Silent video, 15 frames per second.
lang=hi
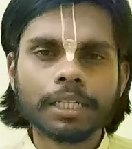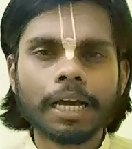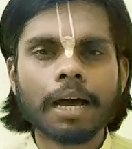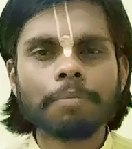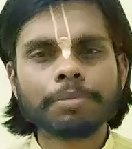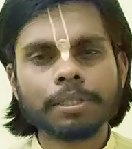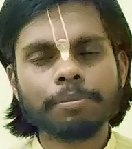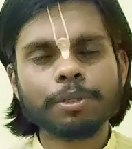ओर से
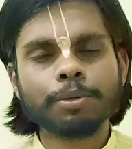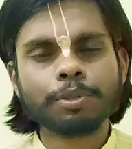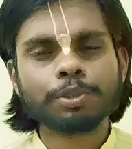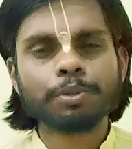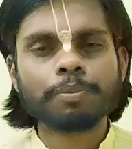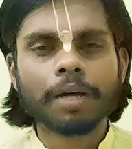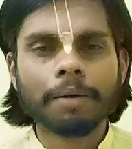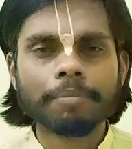आप सभी
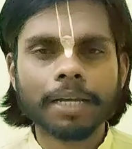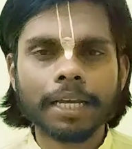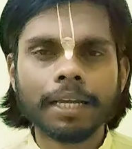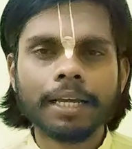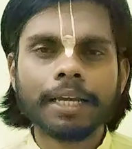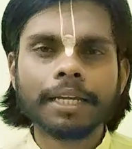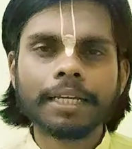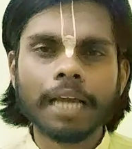को
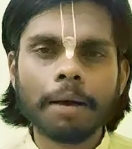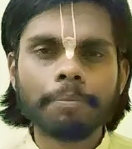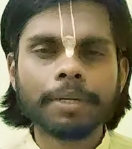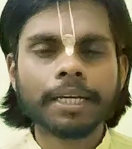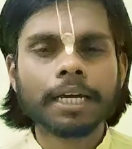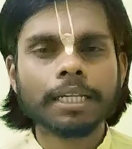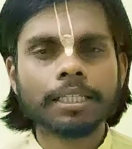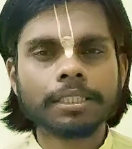शुभकामनाएं कि
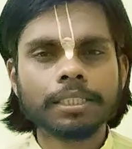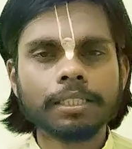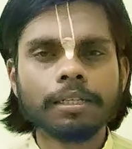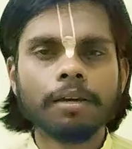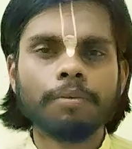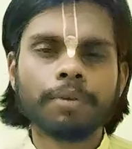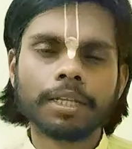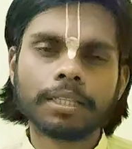आप
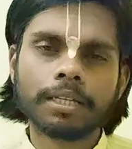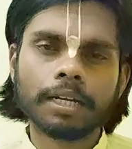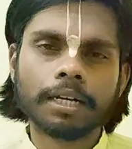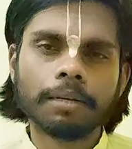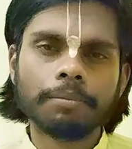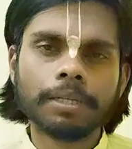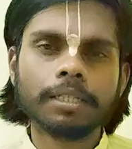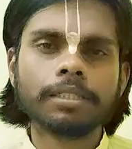एकादशी व्रत
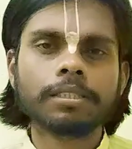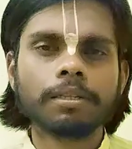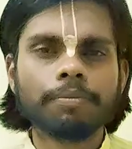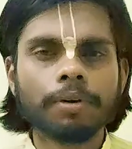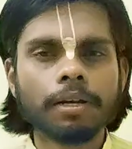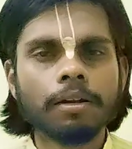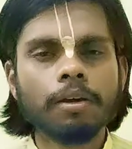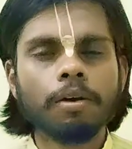करने में
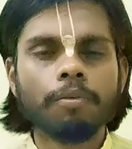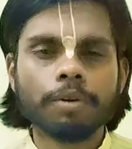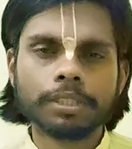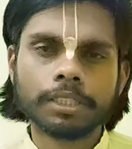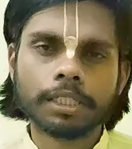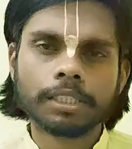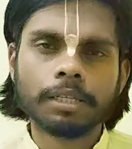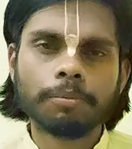सफल
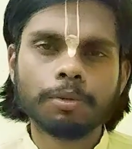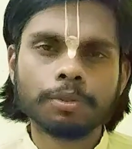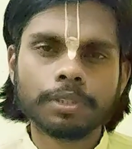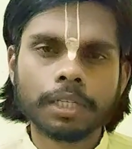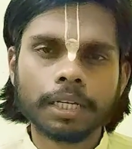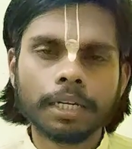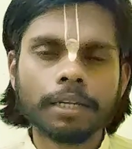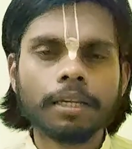व सक्षम
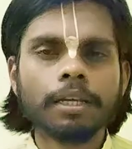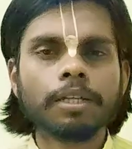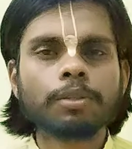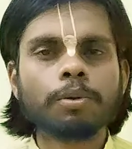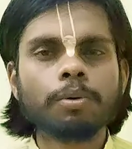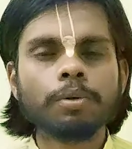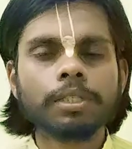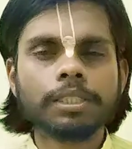हो सके
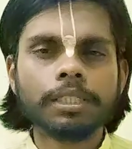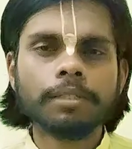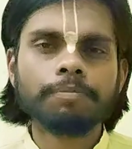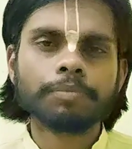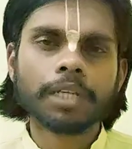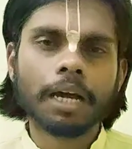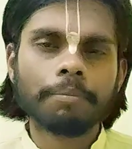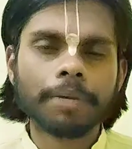तो
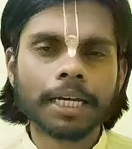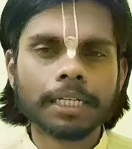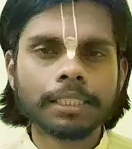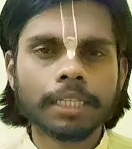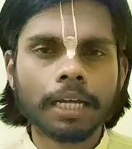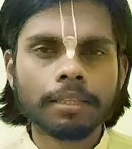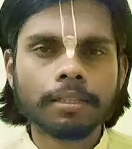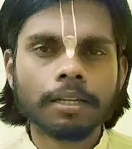इसी कामना
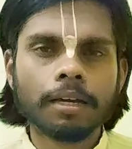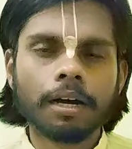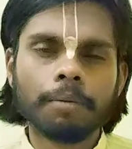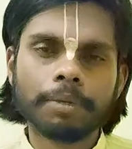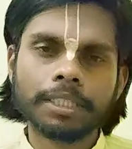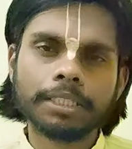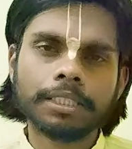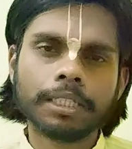के साथ
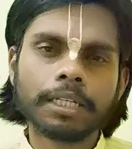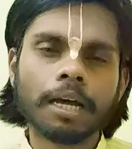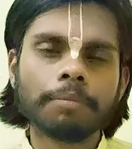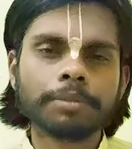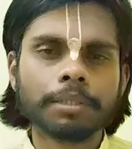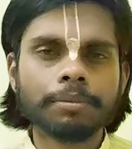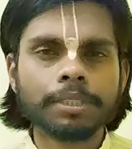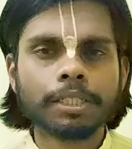हम अतिशीघ्र
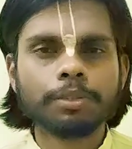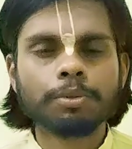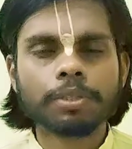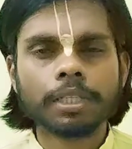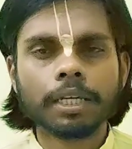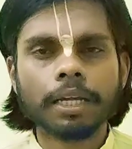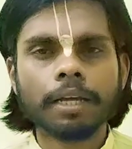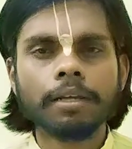आप सभी से
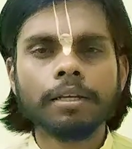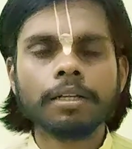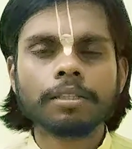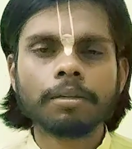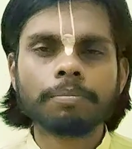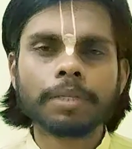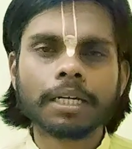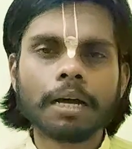जुड़ते हैं
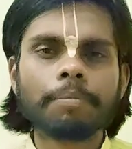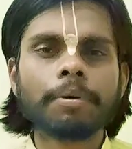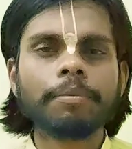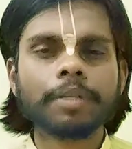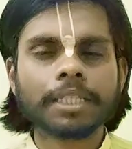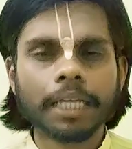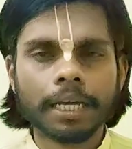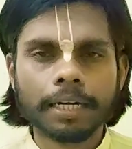तब तक
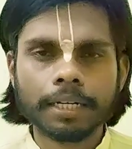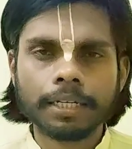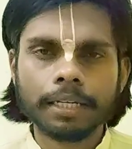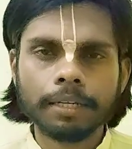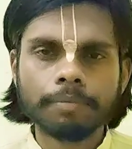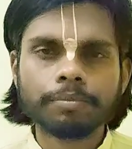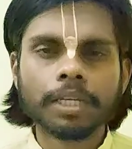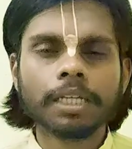आप अपना ध्यान
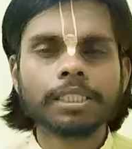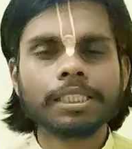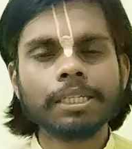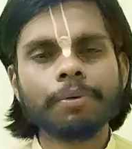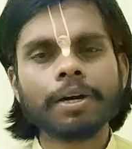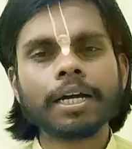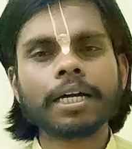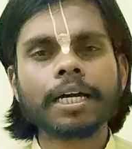रखिए
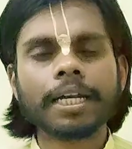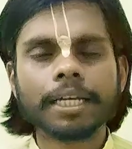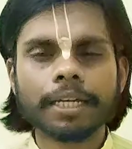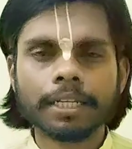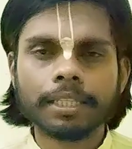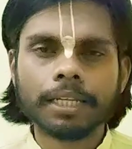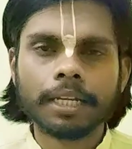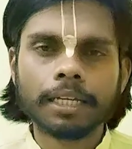सेवा का
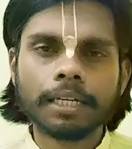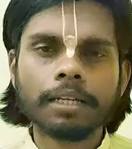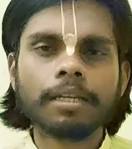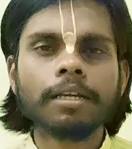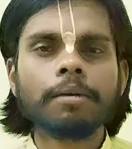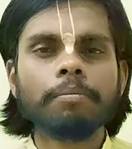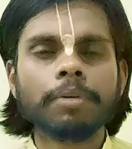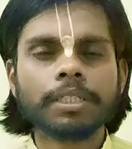कार्य करते
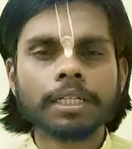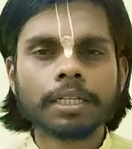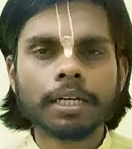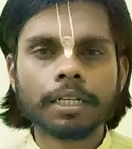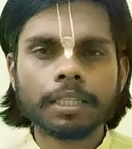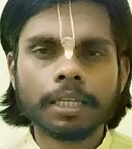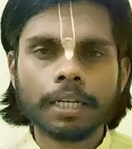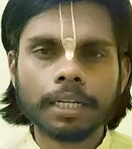रहिए
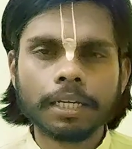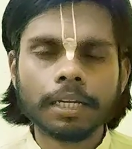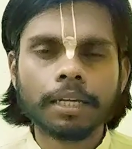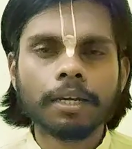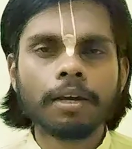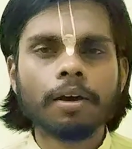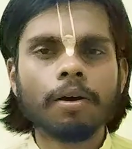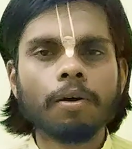भजन करते
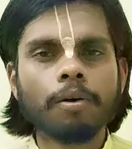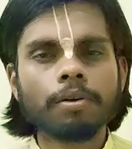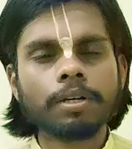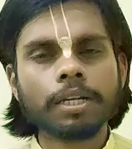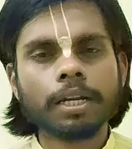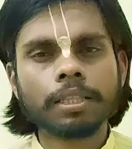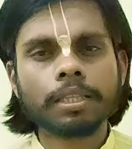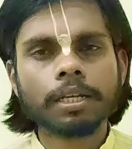रहिए
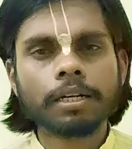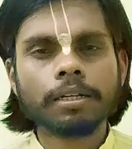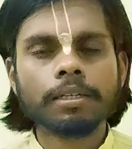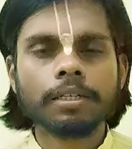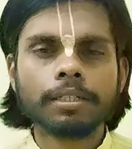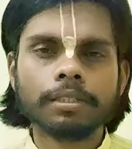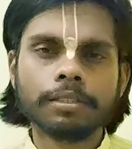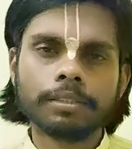और
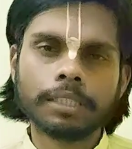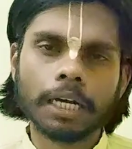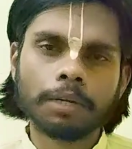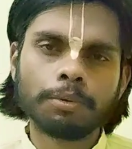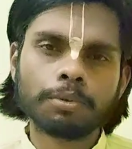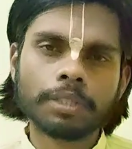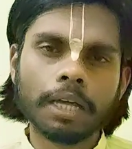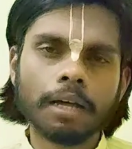निरंतर
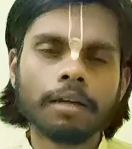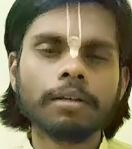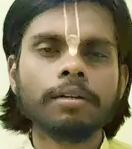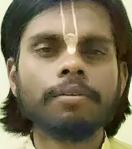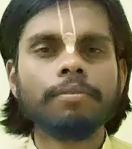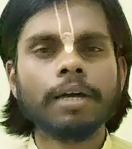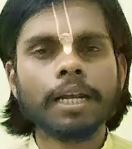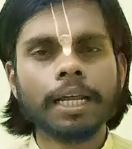जागरूकता
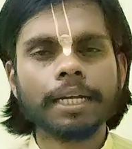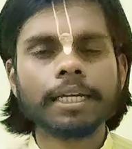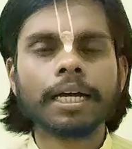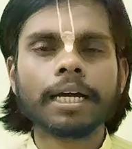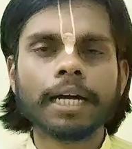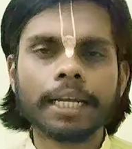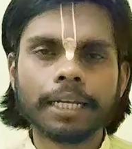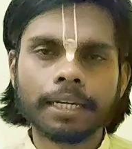
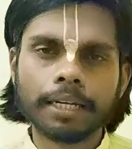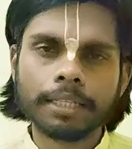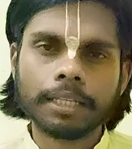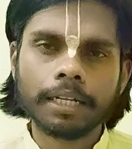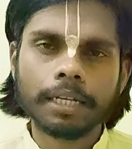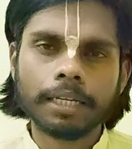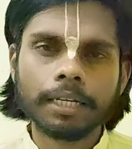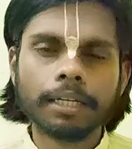फैलाने का कार्य
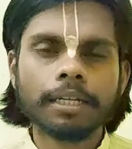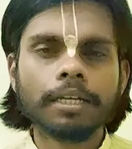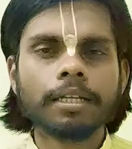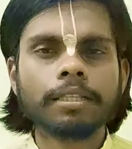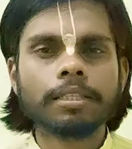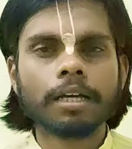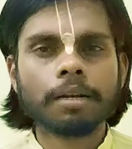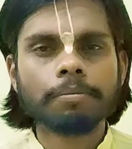करते रहिए
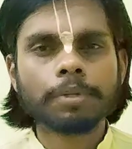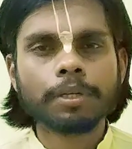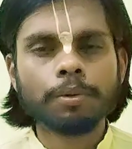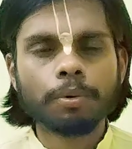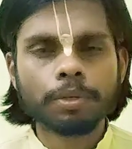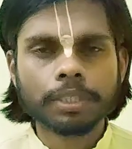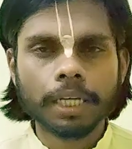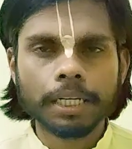धर्म
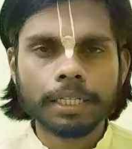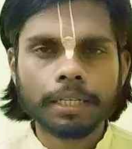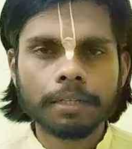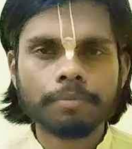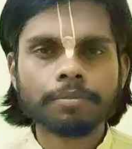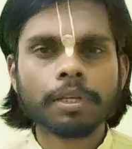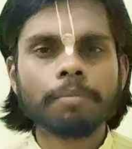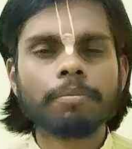की ओर
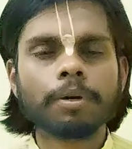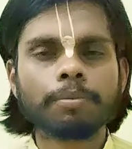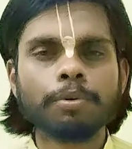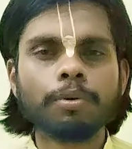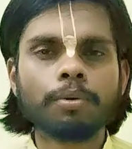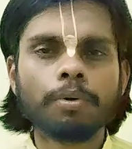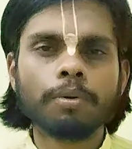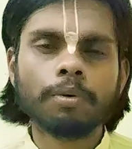जाइए
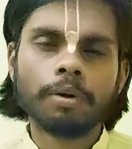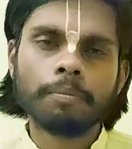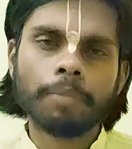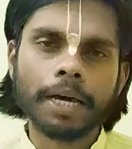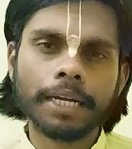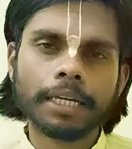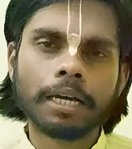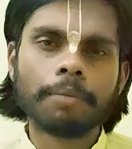प्रभु को
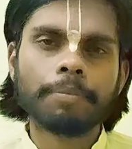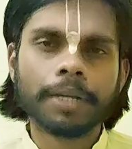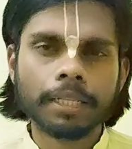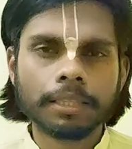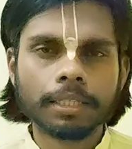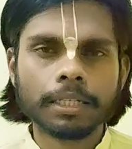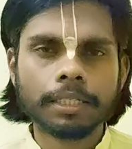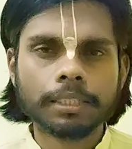पाने का
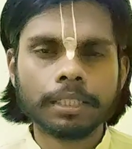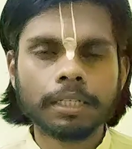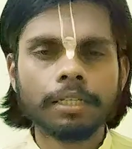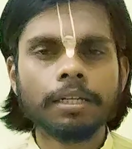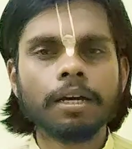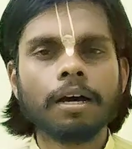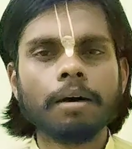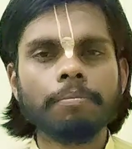प्रयत्न
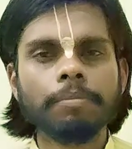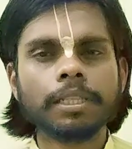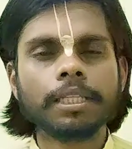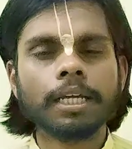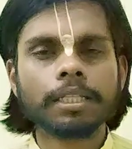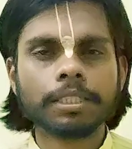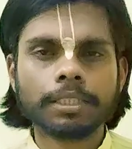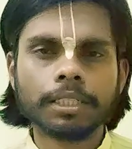कीजिए हम
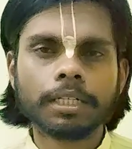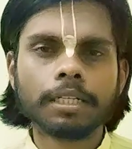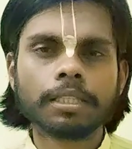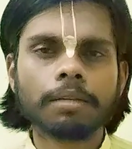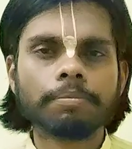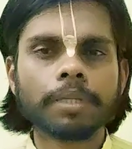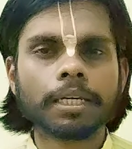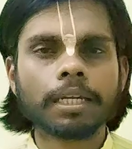मिलते हैं
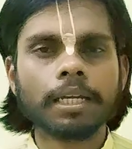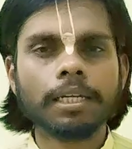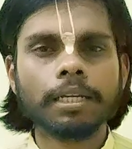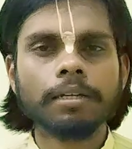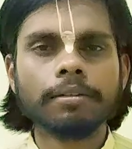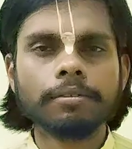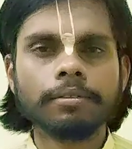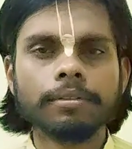अतिशीघ्र तब तक के
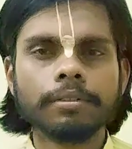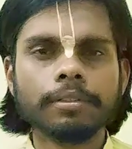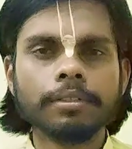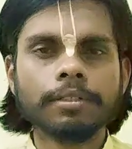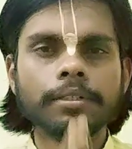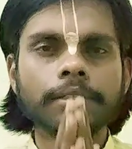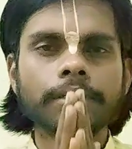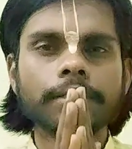लिए
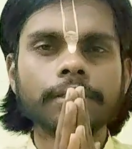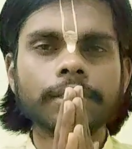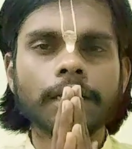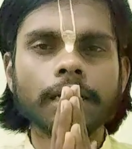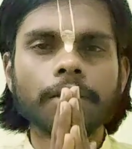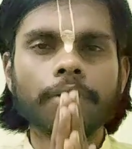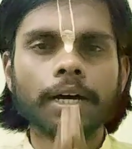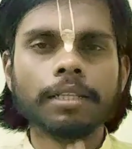
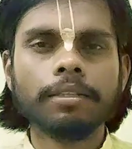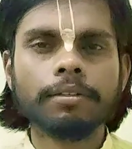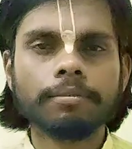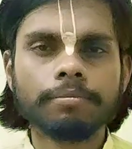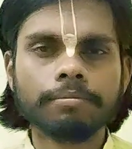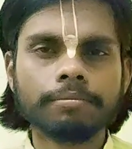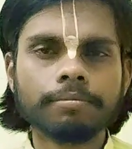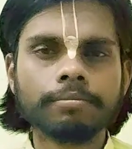
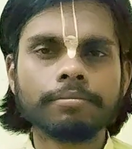धन्यवाद